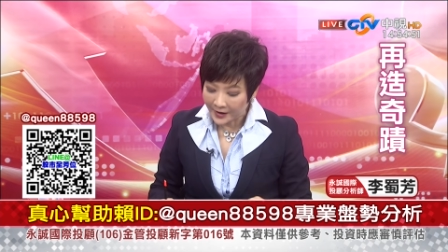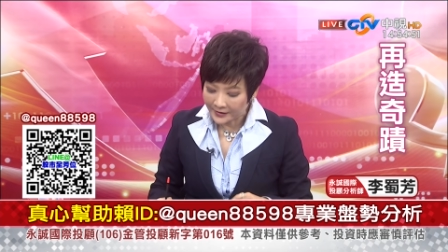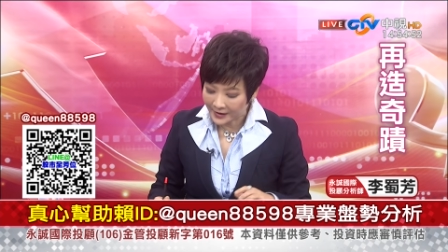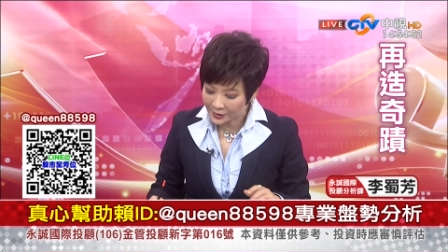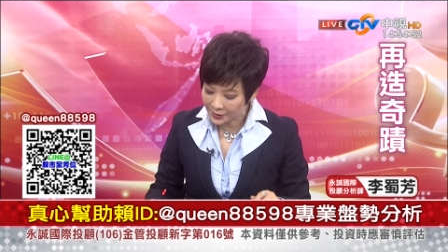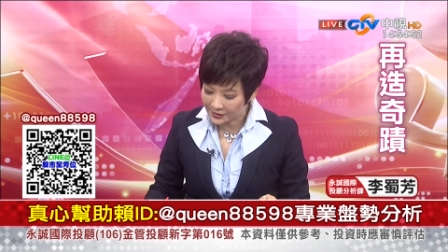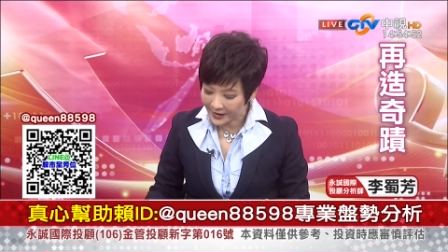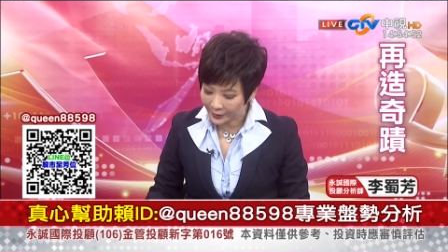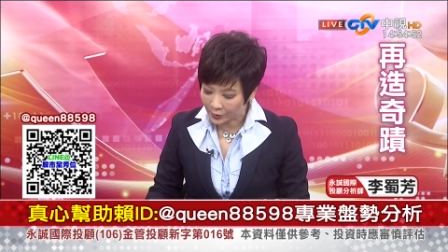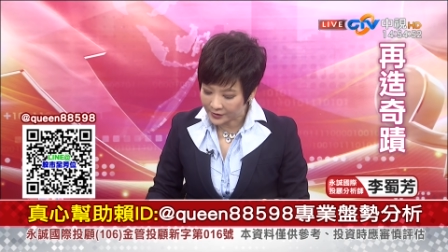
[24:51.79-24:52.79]
那至于
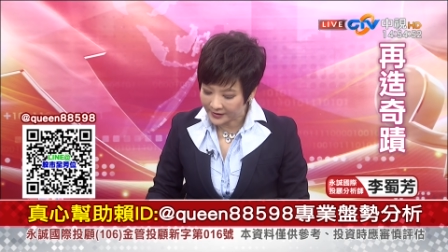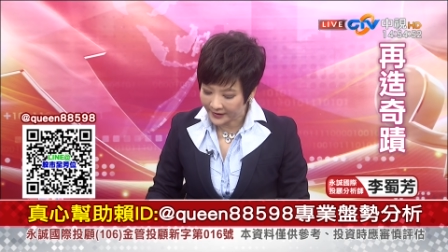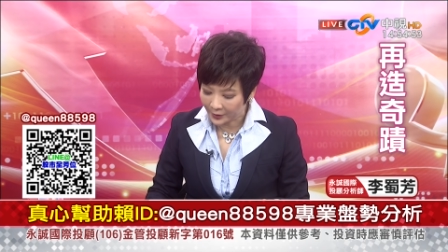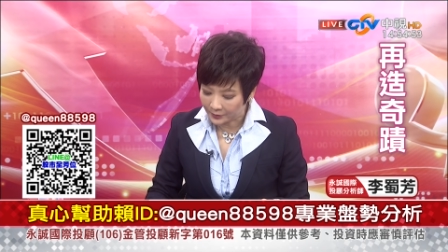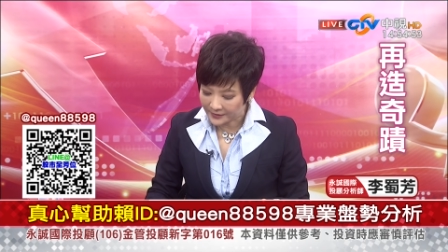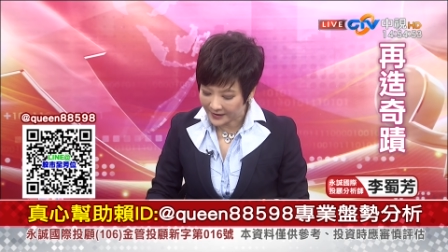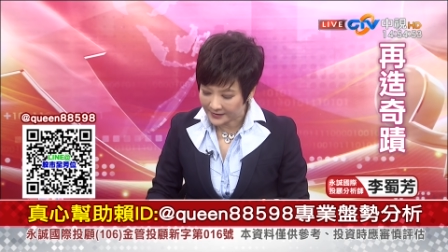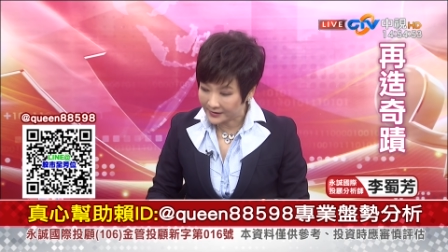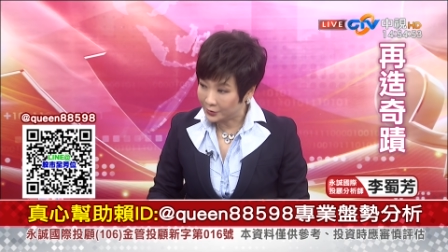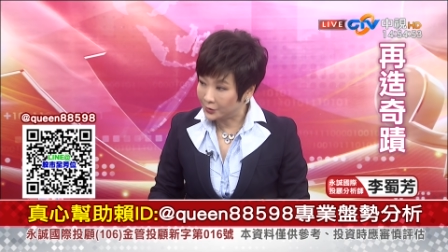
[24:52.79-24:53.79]
在同心店，我们在
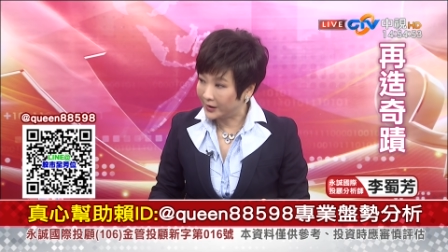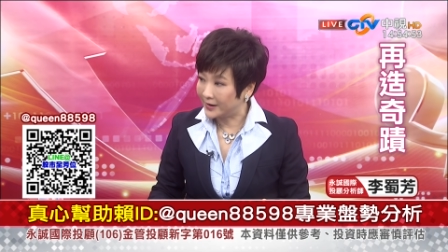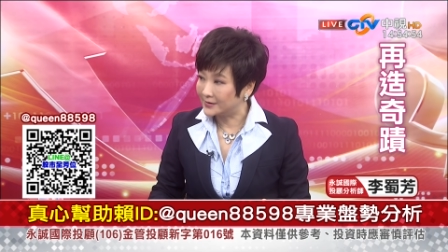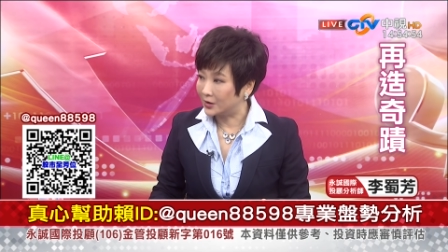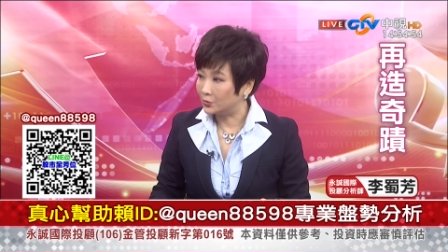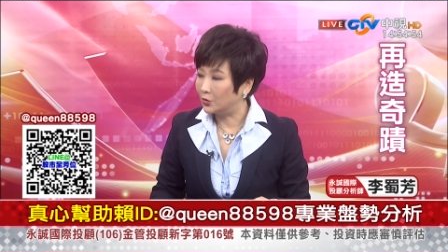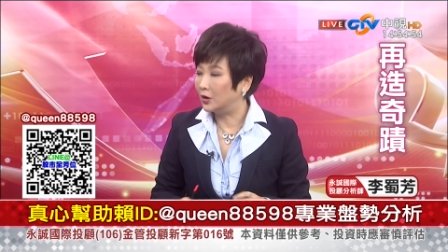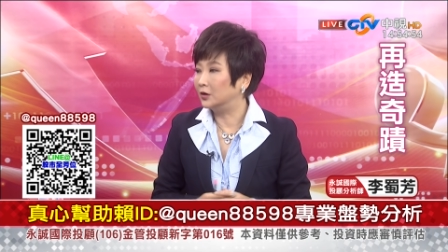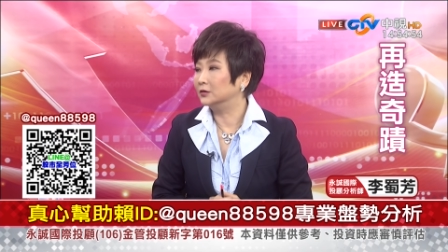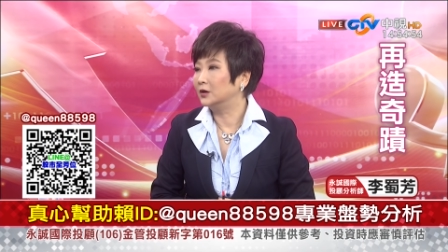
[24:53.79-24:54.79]
之前就跟大家讲过
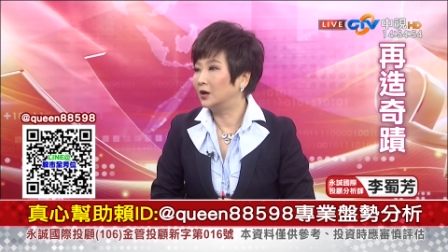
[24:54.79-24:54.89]
哈，